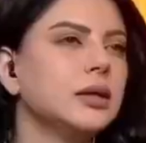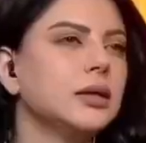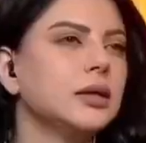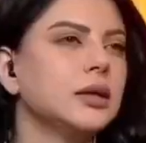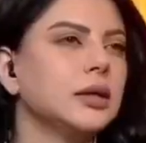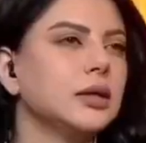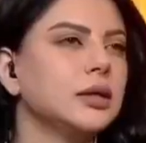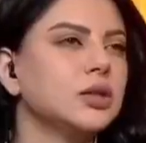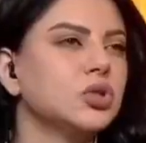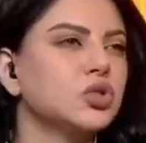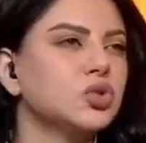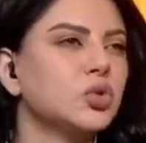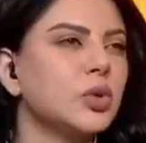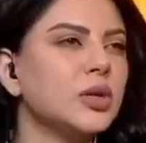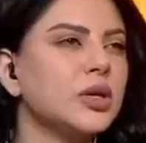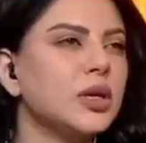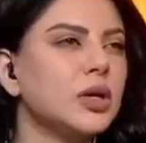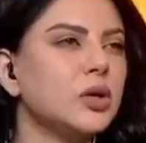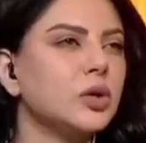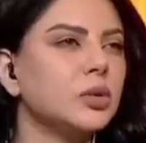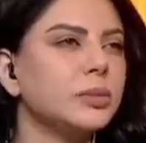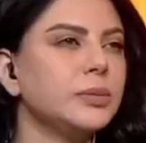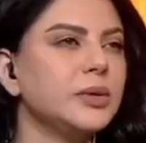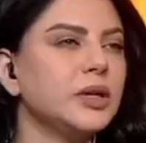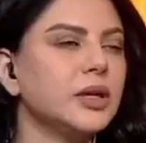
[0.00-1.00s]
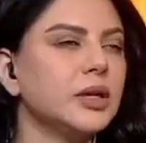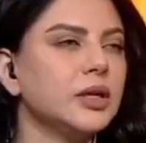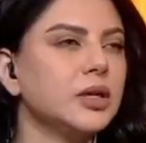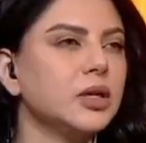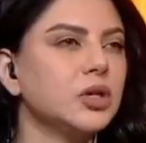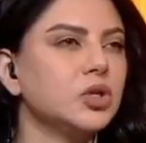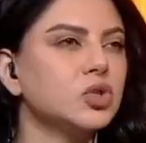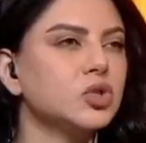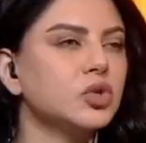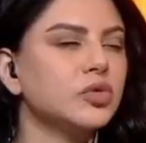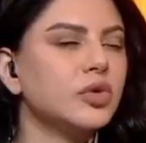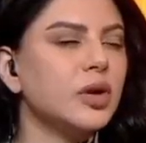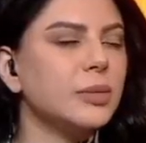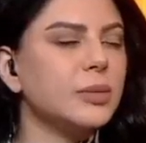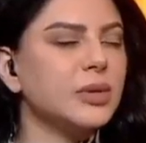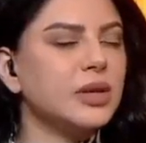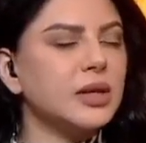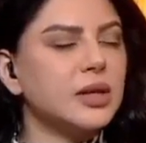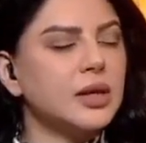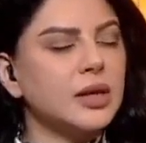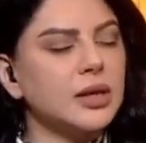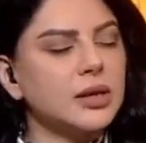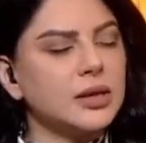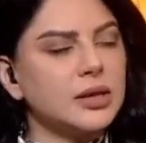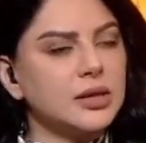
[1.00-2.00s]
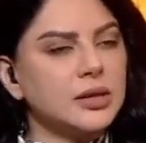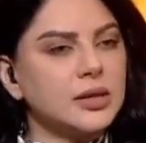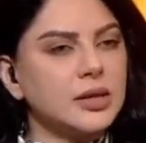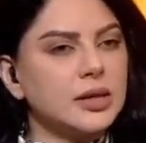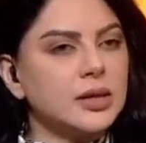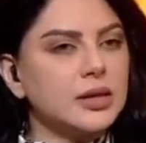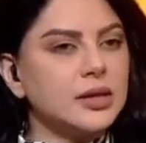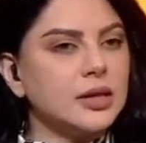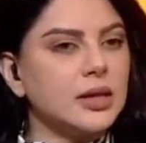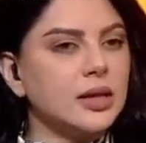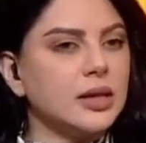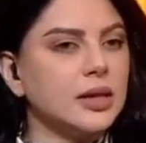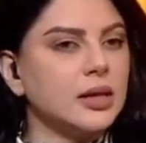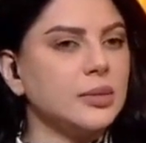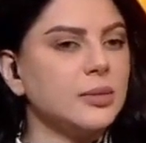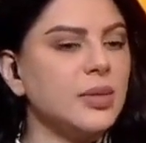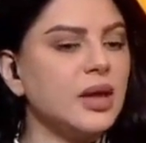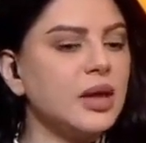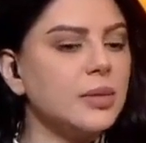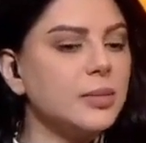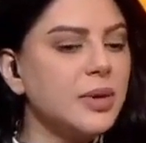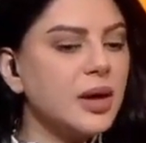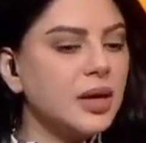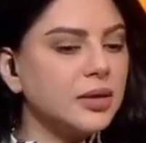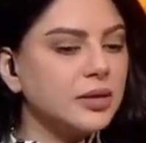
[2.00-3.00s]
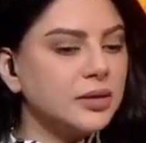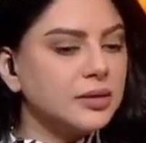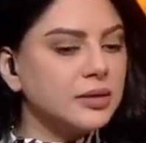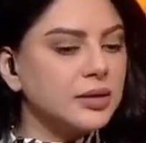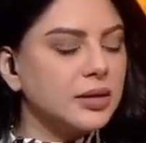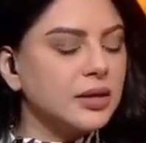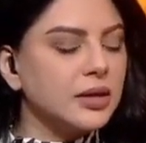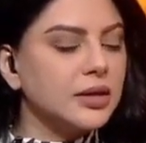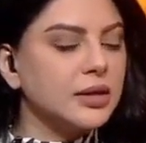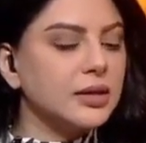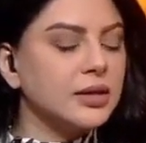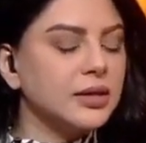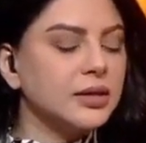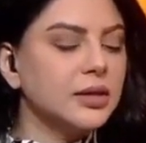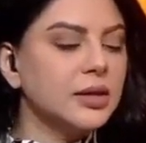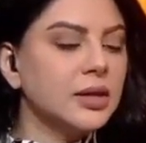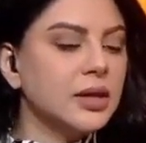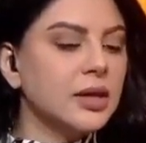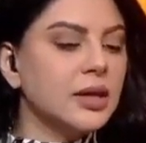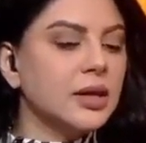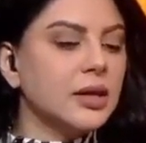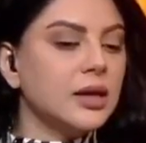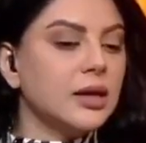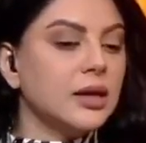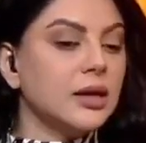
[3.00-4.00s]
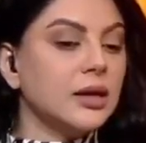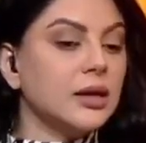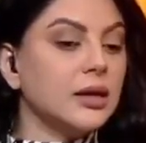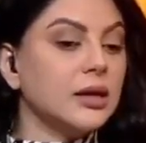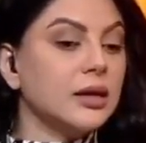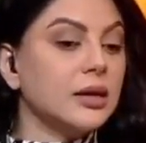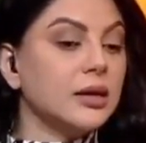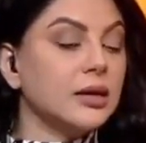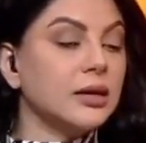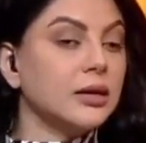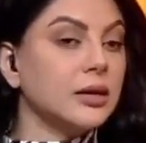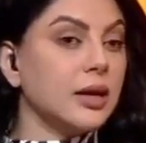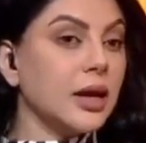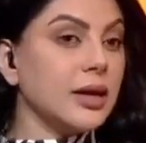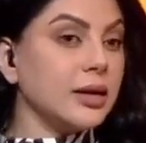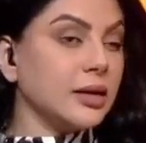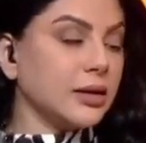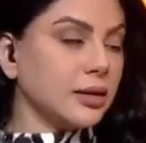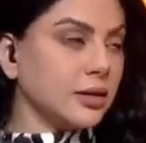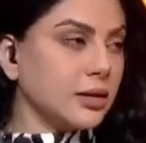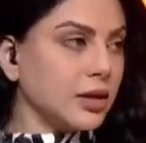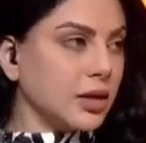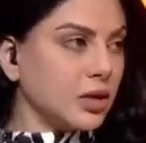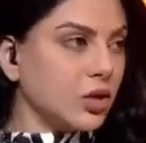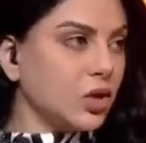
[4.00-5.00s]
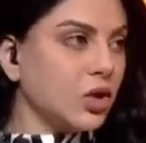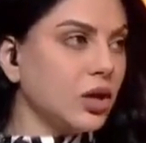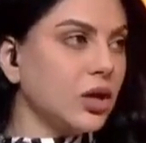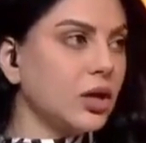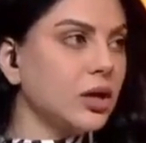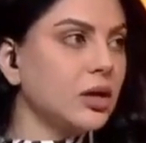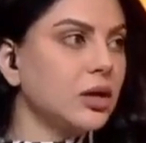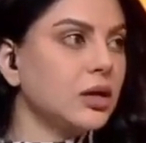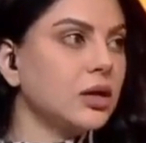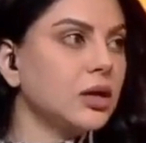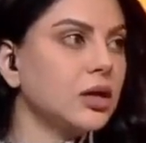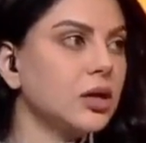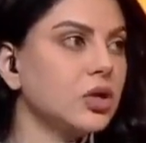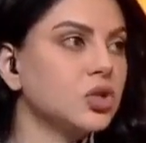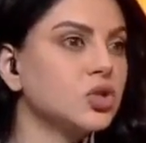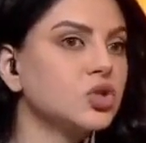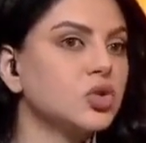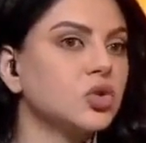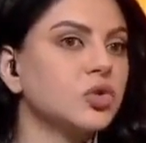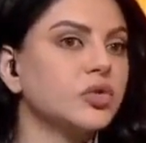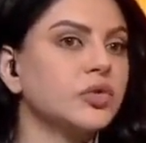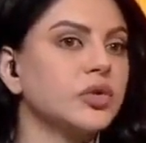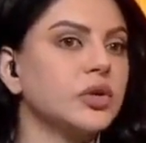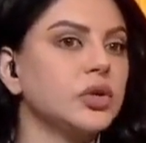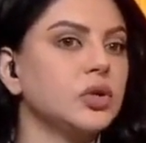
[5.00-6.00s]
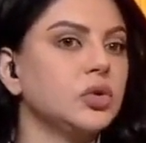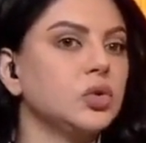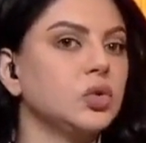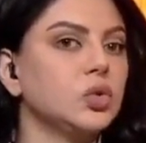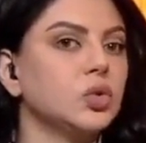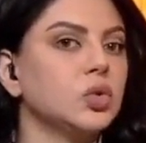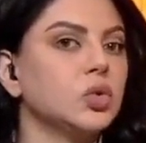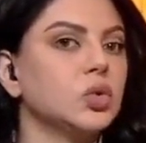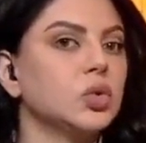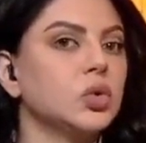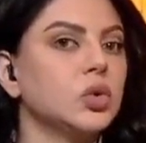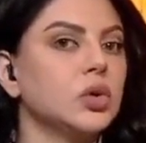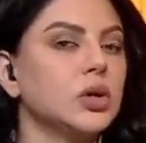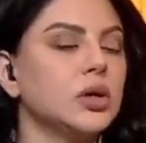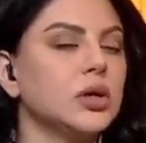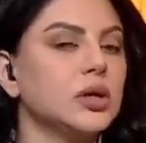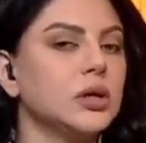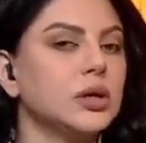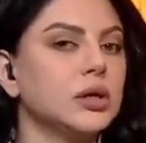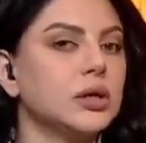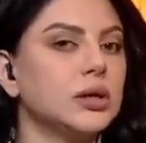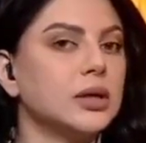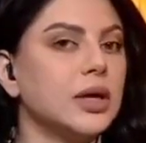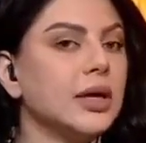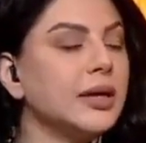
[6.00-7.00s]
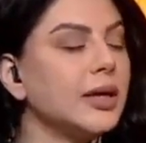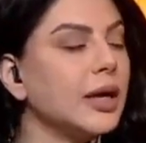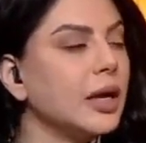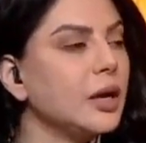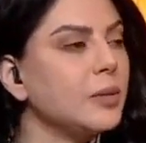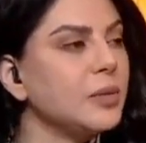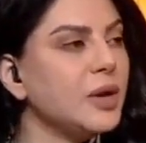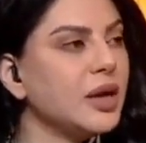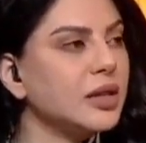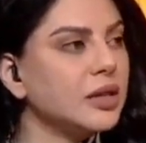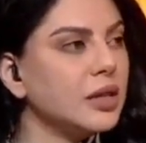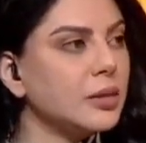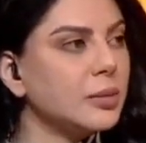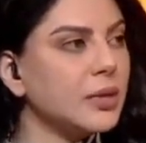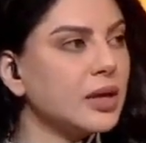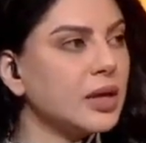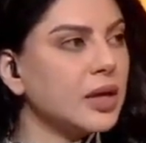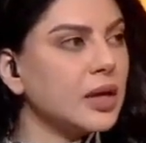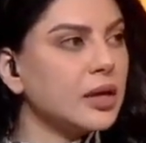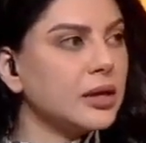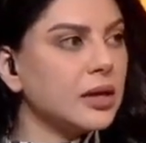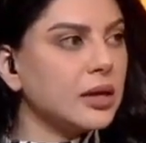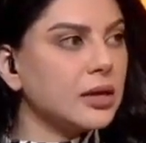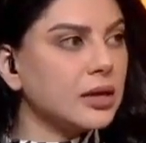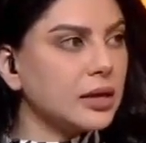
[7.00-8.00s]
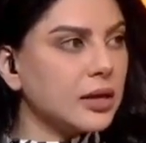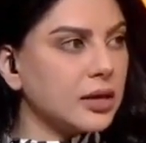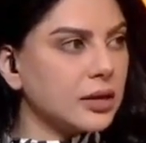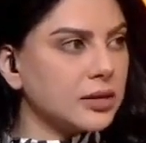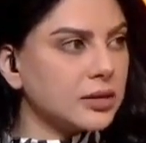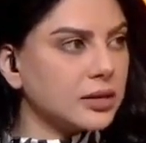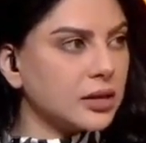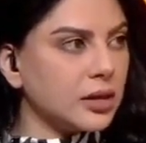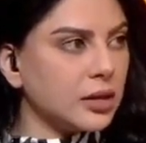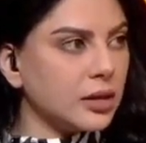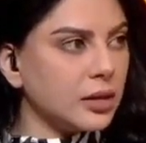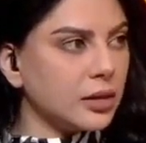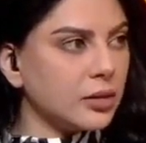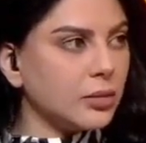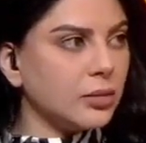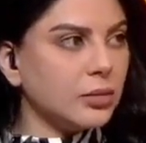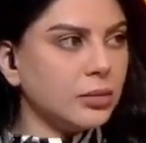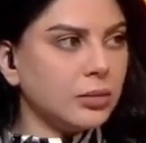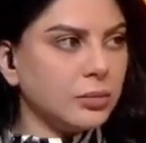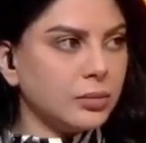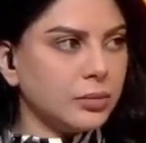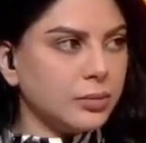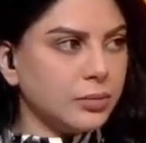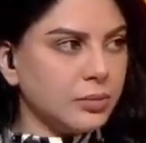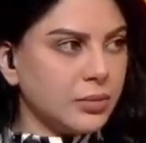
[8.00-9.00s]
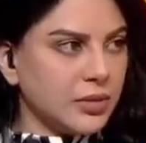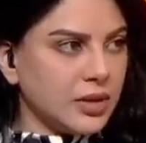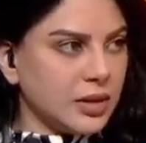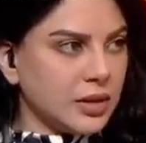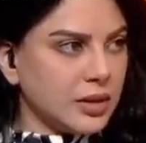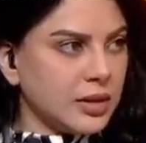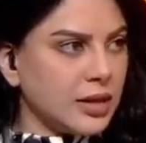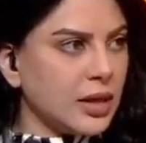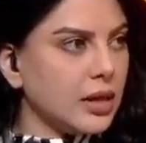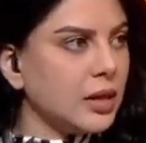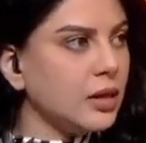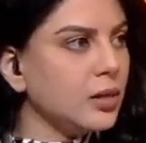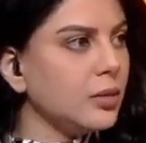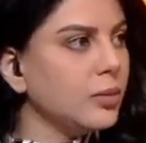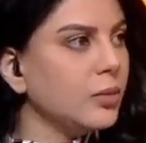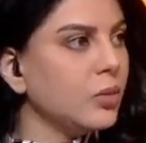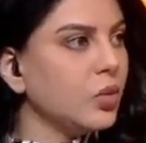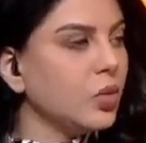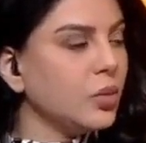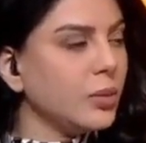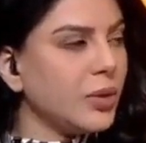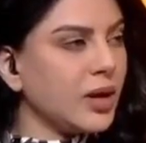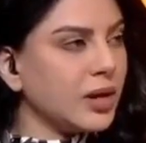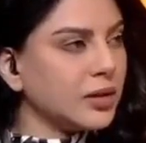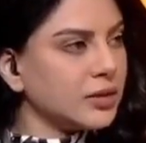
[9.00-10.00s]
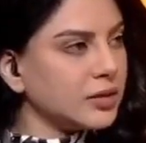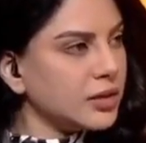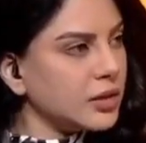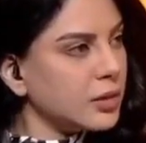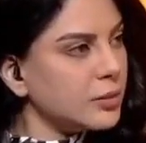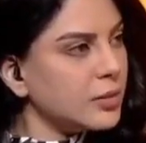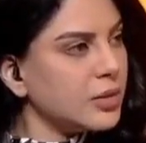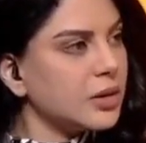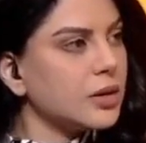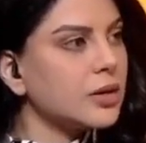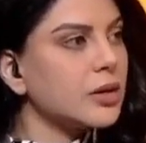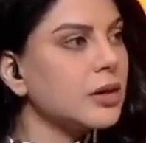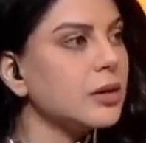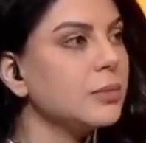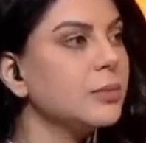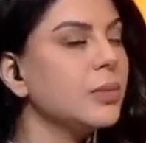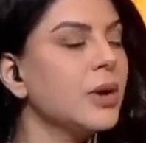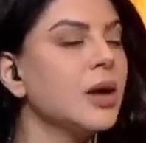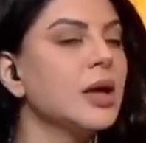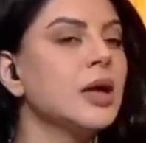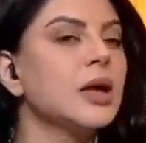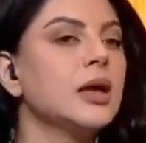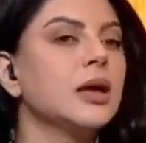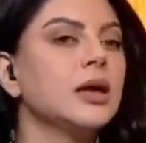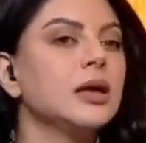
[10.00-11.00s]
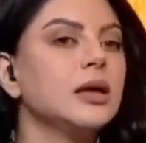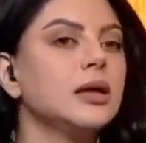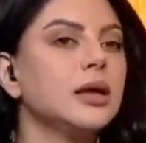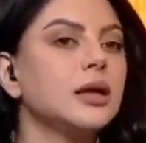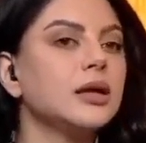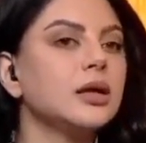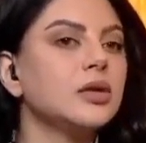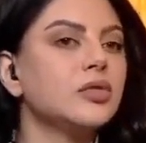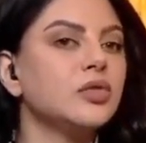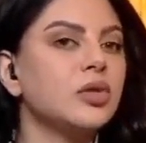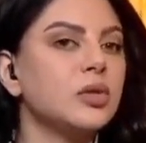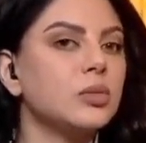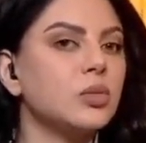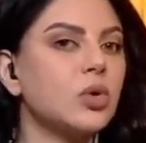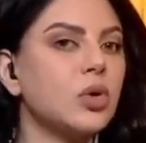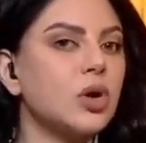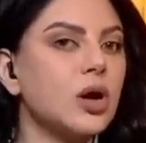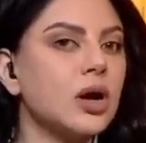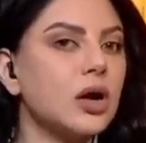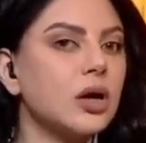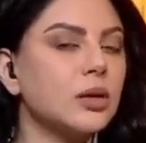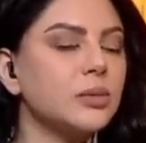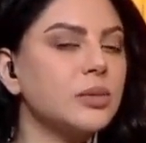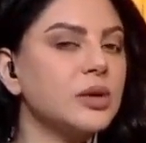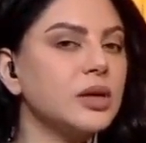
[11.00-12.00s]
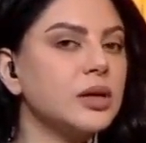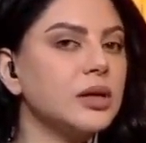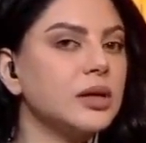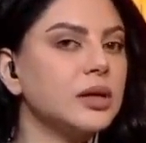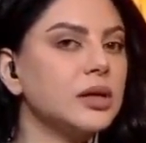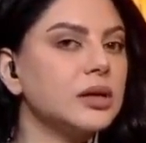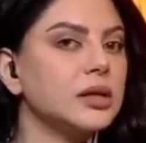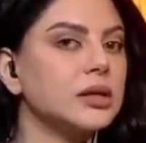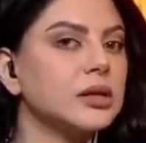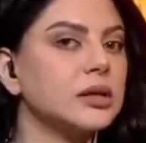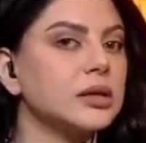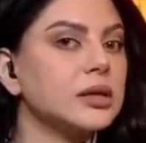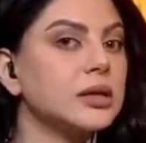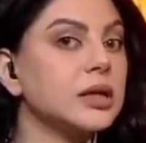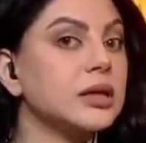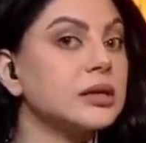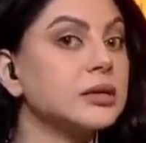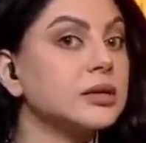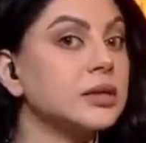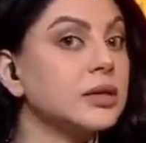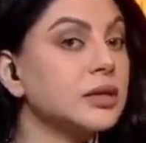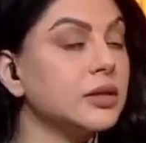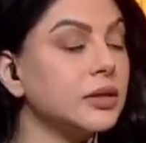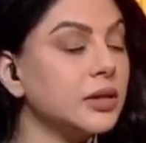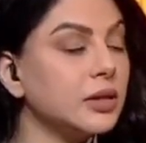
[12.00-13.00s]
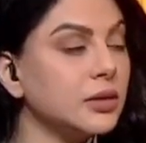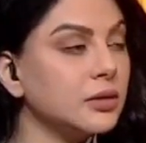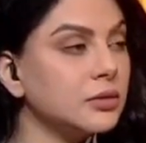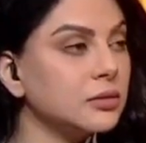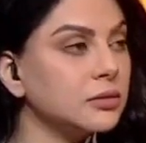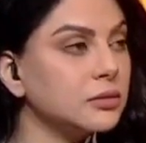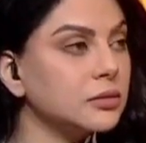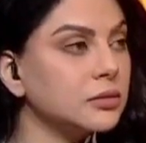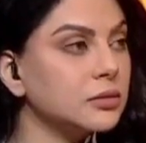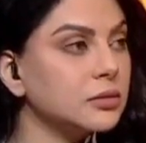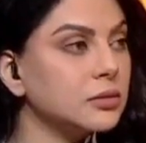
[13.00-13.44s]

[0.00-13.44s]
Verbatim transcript: يعني شويه لبنى انا اشوفها من ناحيه ثانيه يعني ما هي بهذه الطريقه أه، انا كرؤى اشوف انه آه، انا احب هذا المكان انا اعطيه من قلب وبعطيه من رب لكن في المقابل آه، قدرني